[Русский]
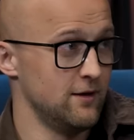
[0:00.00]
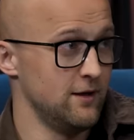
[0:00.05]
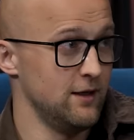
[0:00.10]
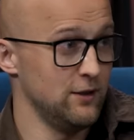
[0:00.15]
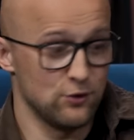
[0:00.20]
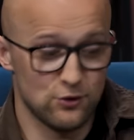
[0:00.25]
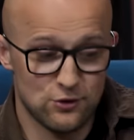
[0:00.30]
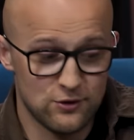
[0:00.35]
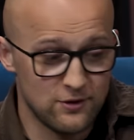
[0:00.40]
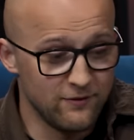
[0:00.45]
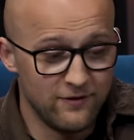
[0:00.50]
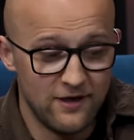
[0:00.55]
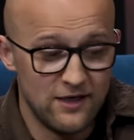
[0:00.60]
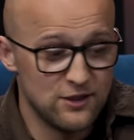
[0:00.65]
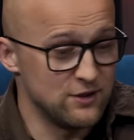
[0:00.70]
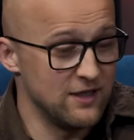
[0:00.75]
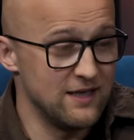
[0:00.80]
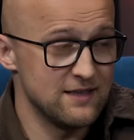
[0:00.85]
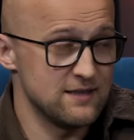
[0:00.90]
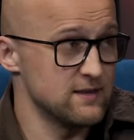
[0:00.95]
И то, что ты говоришь,
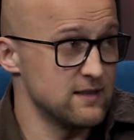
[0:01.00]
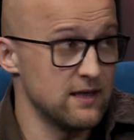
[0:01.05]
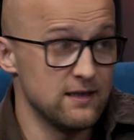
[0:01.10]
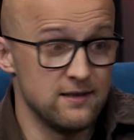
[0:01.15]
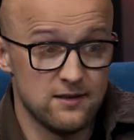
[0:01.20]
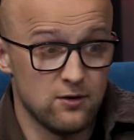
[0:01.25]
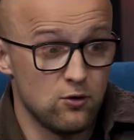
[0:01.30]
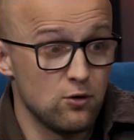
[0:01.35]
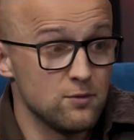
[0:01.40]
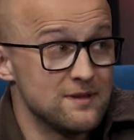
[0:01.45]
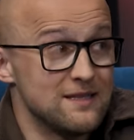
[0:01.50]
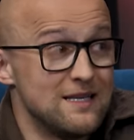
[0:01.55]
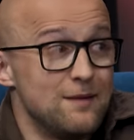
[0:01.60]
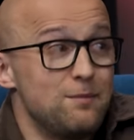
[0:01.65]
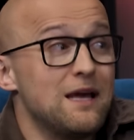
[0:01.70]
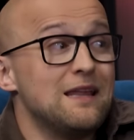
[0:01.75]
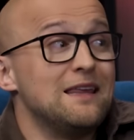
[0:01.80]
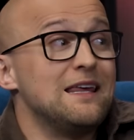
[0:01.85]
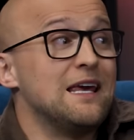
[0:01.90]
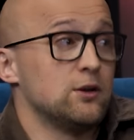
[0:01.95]
что есть на сайте знакомств,
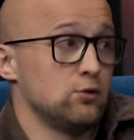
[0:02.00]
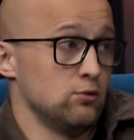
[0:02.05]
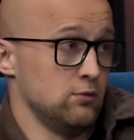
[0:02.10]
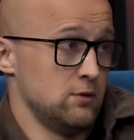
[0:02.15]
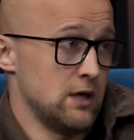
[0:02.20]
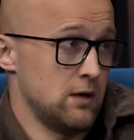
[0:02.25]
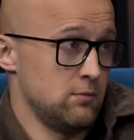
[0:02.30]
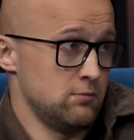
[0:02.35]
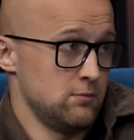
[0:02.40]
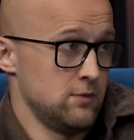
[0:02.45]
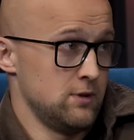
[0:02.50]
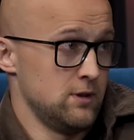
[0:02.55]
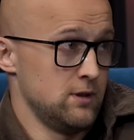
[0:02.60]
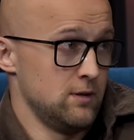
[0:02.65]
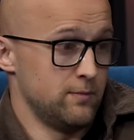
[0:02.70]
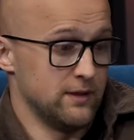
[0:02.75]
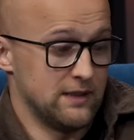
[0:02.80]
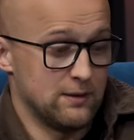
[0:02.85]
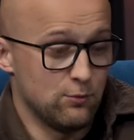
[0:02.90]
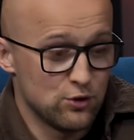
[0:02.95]
тебя нету там.
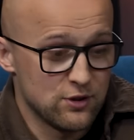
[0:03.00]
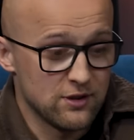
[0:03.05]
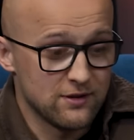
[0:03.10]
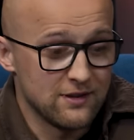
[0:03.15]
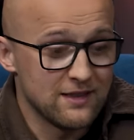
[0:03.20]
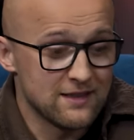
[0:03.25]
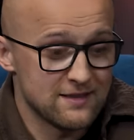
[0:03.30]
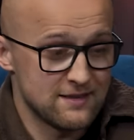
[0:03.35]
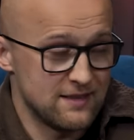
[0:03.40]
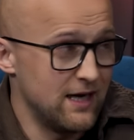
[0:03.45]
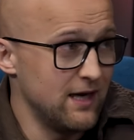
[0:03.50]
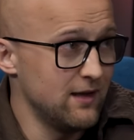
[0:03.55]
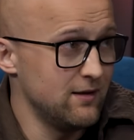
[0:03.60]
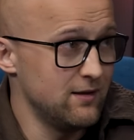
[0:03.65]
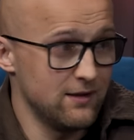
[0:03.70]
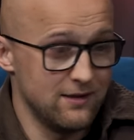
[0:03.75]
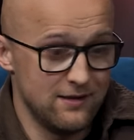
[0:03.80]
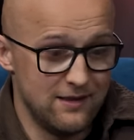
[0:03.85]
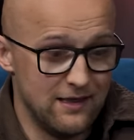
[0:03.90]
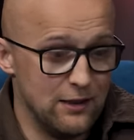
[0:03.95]
Потому что ты на
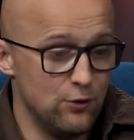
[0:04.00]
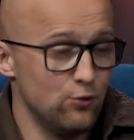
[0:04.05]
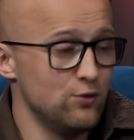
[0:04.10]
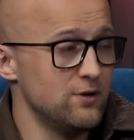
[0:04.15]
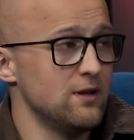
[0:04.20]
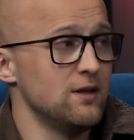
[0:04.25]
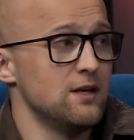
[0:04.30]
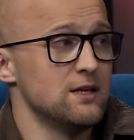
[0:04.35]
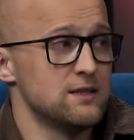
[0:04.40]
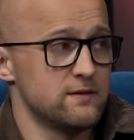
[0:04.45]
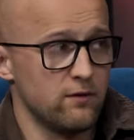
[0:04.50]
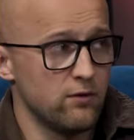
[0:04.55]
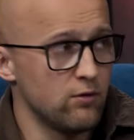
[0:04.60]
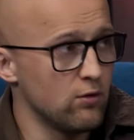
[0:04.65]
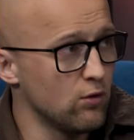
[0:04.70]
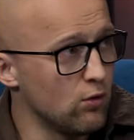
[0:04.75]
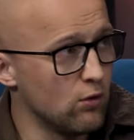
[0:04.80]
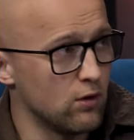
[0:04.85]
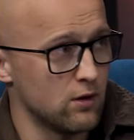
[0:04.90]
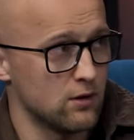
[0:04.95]
сайте, где люди не из твоего
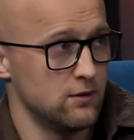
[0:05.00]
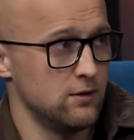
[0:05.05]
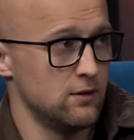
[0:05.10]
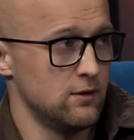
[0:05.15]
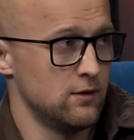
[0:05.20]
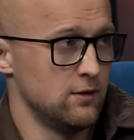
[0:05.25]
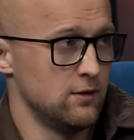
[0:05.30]
города